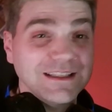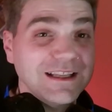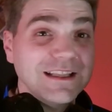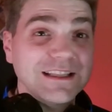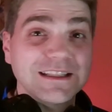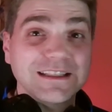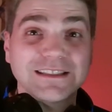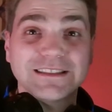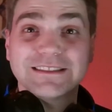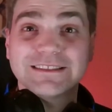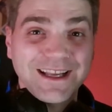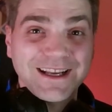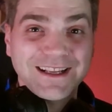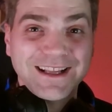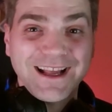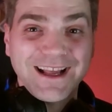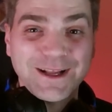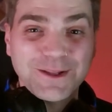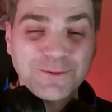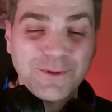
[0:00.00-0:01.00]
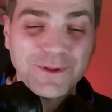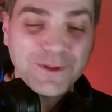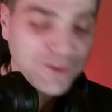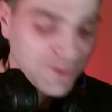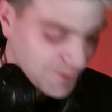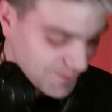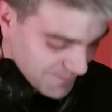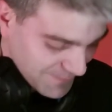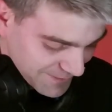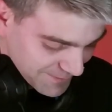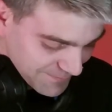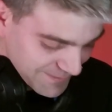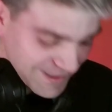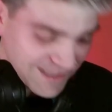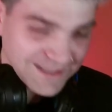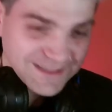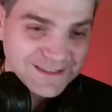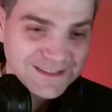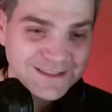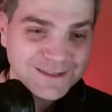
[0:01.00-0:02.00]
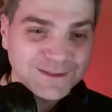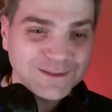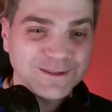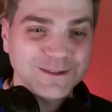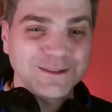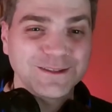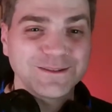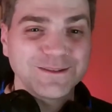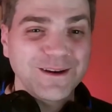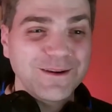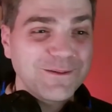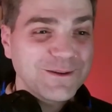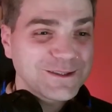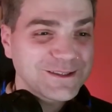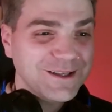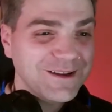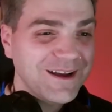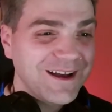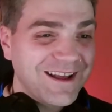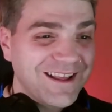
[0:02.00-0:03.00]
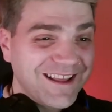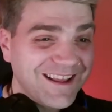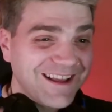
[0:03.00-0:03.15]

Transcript: Nada, está acá actuando Mark Miranda, loco. Vamos a,